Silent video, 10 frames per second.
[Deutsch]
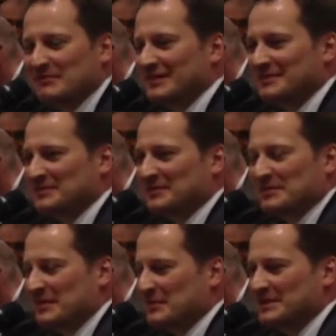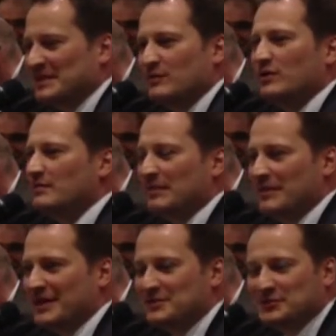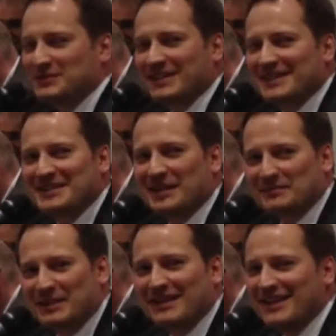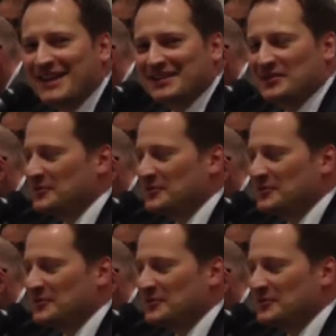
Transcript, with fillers: Als Netzpolitiker versuche ich natürlich, meine Kolleginnen und